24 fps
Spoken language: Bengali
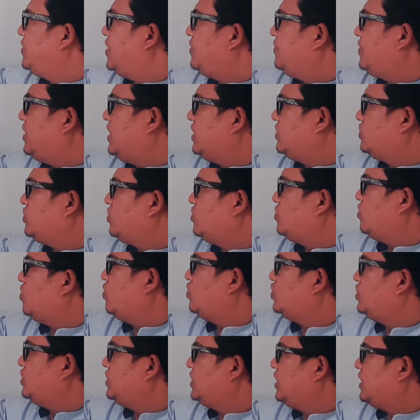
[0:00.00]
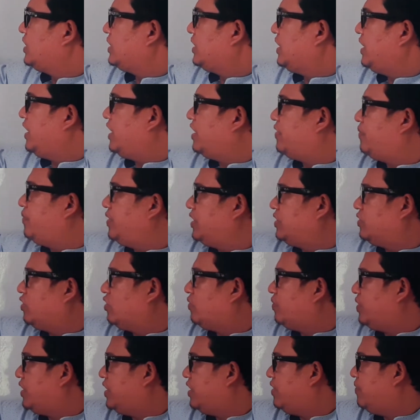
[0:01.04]
নামে একজন অংশীদারকে অ্যাডমিট
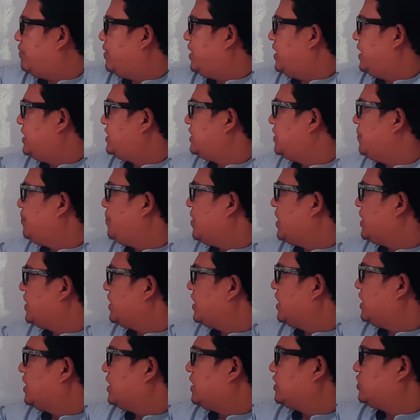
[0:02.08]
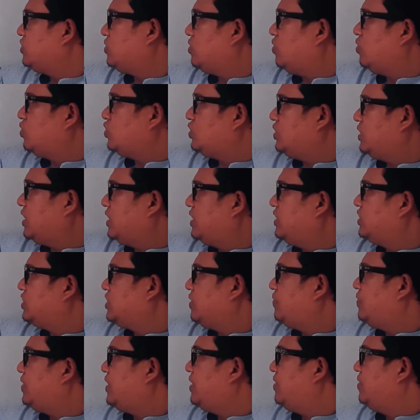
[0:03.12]
করবে নিবে অ্যাজ এ পার্টনার একজন অংশীদার
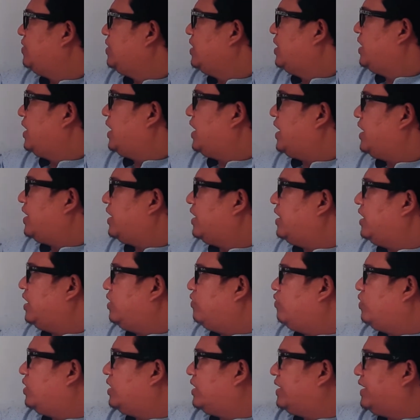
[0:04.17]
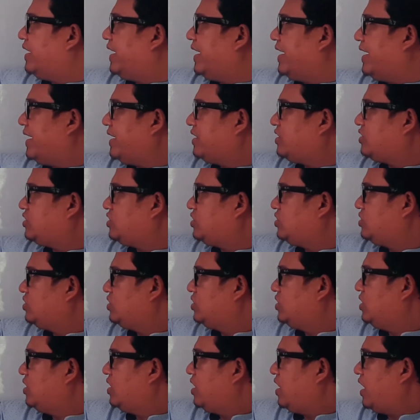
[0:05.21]
হিসাবে অ্যান্ড হি উইল গেট
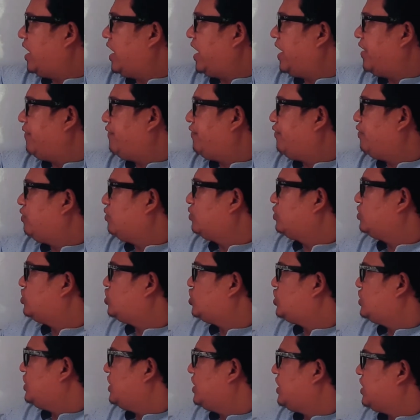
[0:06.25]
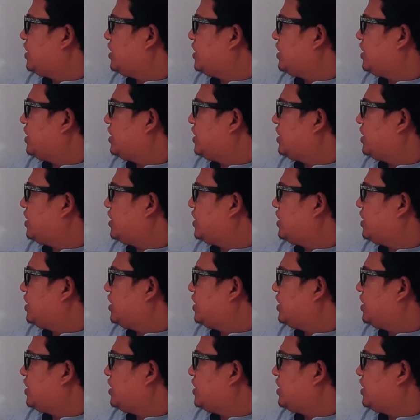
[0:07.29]
এ ফোর্থ শেয়ার